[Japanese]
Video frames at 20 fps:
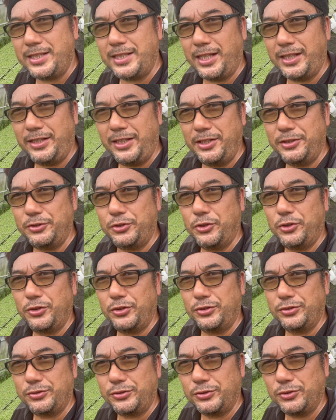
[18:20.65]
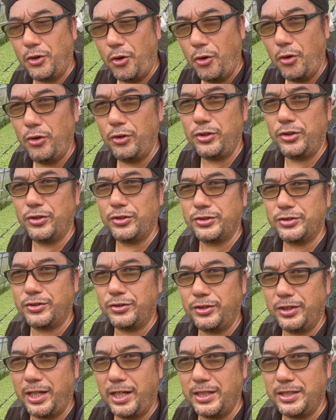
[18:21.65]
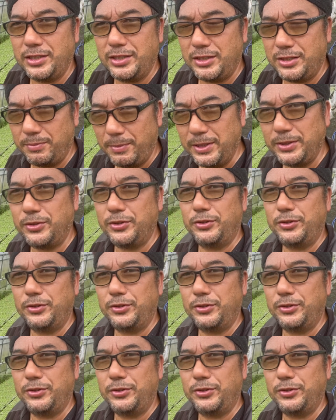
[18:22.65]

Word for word: チャンネル登録の方よろしくお願いします。